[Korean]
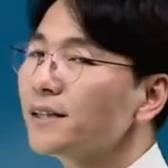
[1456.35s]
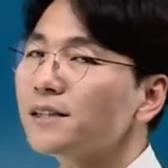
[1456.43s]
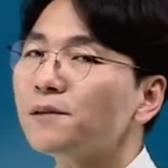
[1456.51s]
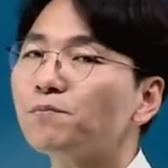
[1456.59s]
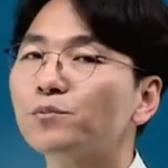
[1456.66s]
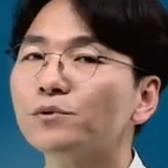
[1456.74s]

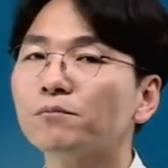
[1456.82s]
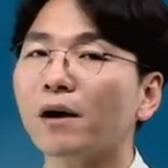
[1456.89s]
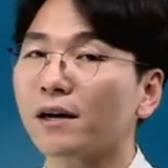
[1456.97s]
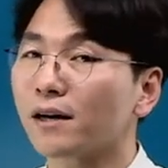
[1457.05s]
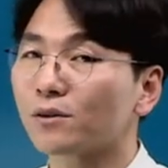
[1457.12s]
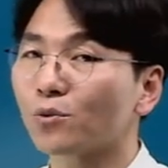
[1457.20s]
10분
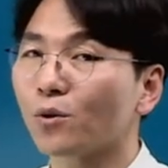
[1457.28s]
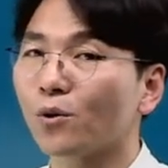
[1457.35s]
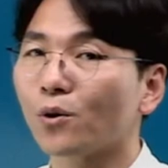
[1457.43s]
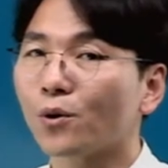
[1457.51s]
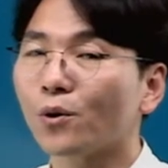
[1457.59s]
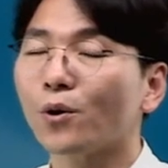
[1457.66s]

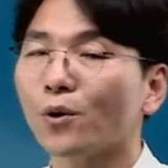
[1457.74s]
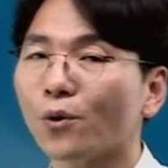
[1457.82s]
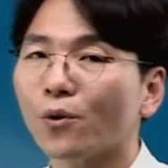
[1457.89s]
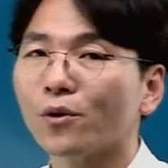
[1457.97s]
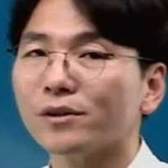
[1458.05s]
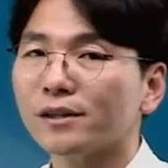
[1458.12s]
만에도 어,
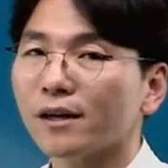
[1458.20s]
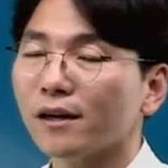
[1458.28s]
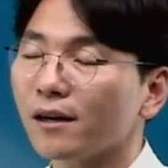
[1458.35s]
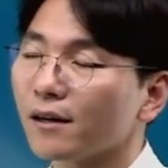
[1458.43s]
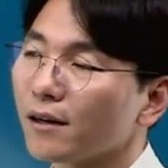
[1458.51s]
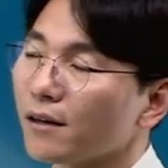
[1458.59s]
요걸
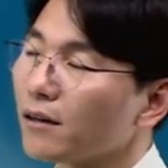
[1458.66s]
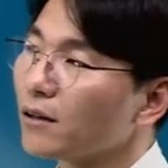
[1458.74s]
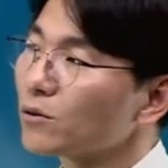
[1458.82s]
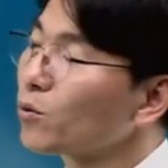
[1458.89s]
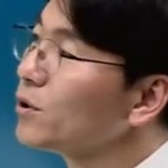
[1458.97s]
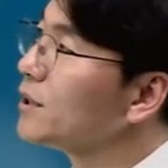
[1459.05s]
이제
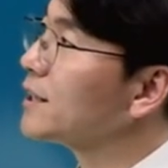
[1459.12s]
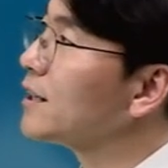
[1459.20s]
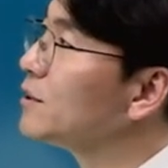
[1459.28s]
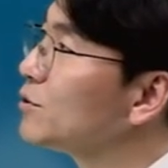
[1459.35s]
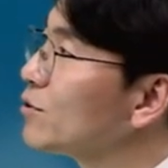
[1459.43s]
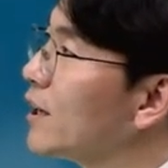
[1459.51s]
어, 돈을
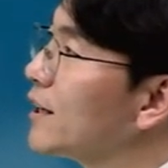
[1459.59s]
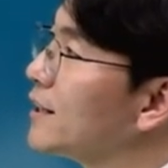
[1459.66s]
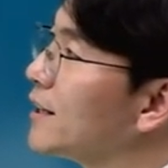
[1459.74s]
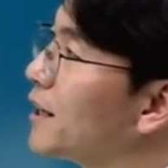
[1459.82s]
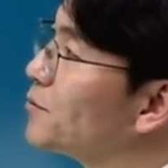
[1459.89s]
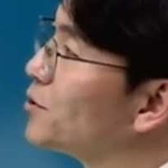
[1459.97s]
찾을 수가
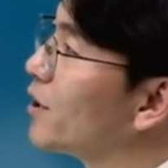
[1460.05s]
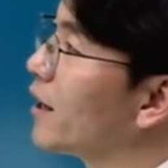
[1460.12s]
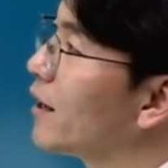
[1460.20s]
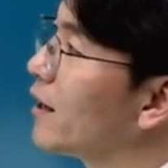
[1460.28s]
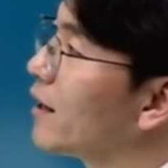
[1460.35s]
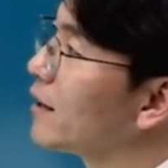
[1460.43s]
있기
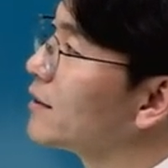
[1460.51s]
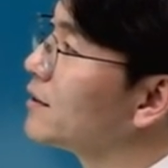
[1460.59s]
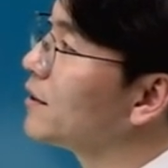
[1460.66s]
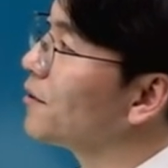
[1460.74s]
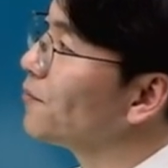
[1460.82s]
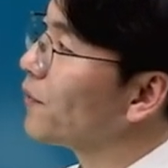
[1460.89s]
때문에
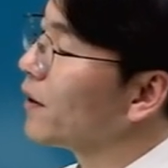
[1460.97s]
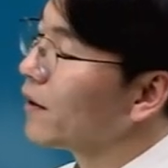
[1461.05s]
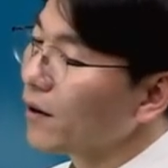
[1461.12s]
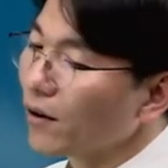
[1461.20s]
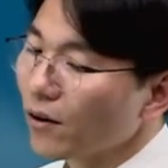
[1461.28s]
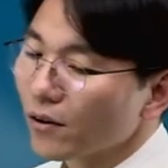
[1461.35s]
그죠?
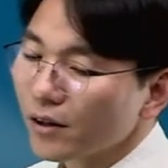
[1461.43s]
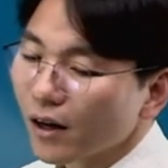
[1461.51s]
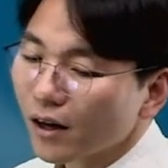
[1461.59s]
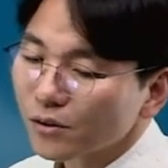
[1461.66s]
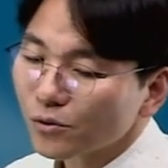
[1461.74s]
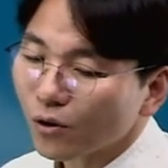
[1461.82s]
어,
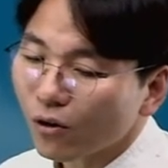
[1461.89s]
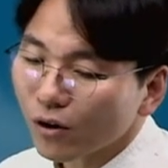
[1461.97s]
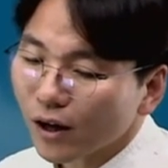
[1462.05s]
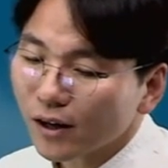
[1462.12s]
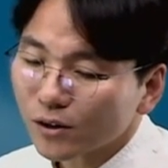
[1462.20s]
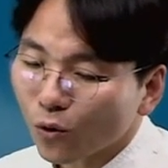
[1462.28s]
그래가지고
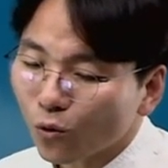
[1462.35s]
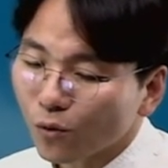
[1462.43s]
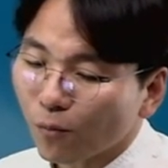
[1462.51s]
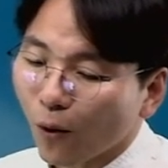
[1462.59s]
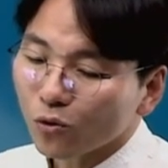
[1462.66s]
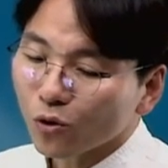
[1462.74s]
거기에 이제 거기
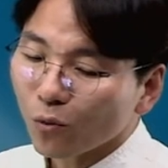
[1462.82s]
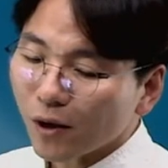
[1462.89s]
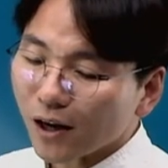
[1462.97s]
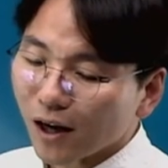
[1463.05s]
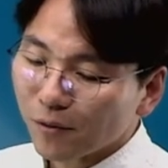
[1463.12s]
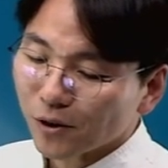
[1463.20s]
그
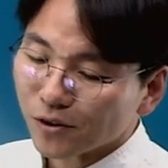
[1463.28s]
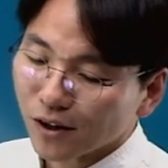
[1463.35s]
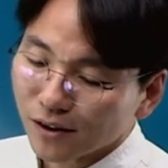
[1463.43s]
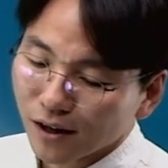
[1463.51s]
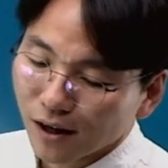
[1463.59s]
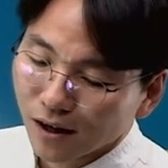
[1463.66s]
번호만 알면
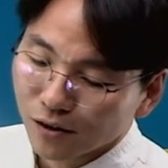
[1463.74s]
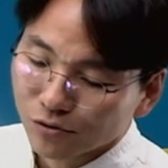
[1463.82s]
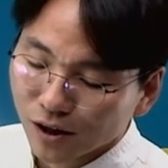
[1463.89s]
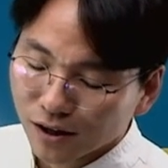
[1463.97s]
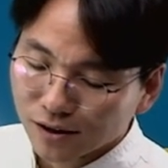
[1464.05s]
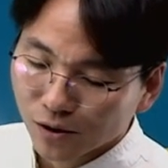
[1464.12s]
된다.
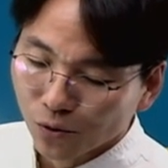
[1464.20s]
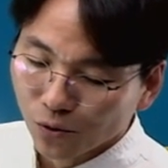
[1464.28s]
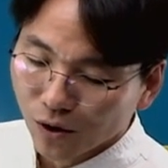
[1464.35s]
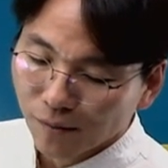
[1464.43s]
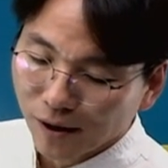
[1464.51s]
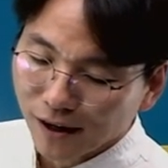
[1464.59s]
우리가 이제
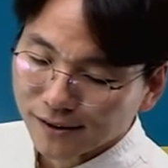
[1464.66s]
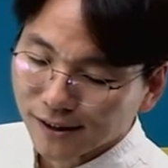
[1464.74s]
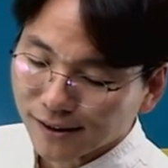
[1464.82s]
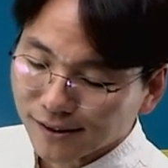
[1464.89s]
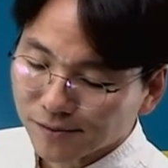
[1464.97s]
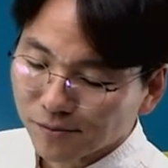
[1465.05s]
그렇게 말하지
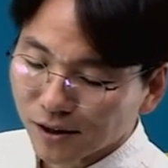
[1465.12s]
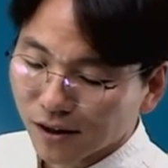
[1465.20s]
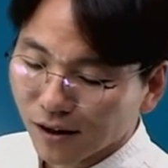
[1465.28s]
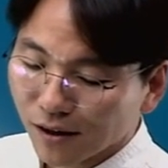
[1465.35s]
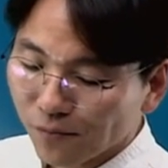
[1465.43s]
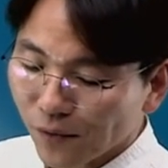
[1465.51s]

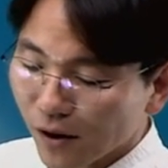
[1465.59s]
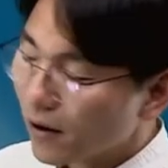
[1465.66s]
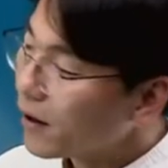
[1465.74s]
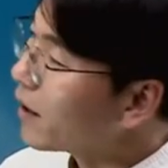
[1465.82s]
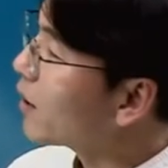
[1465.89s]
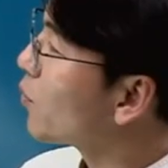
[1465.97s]
않습니까?
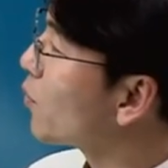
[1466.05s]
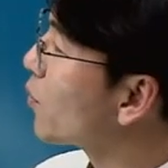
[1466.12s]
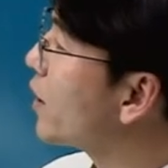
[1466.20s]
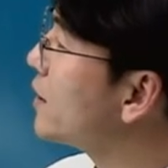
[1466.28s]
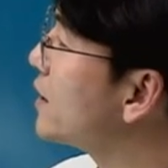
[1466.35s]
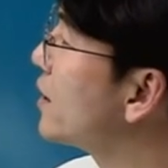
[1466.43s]
예,
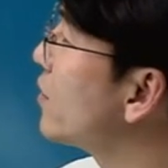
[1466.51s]
그렇게 이제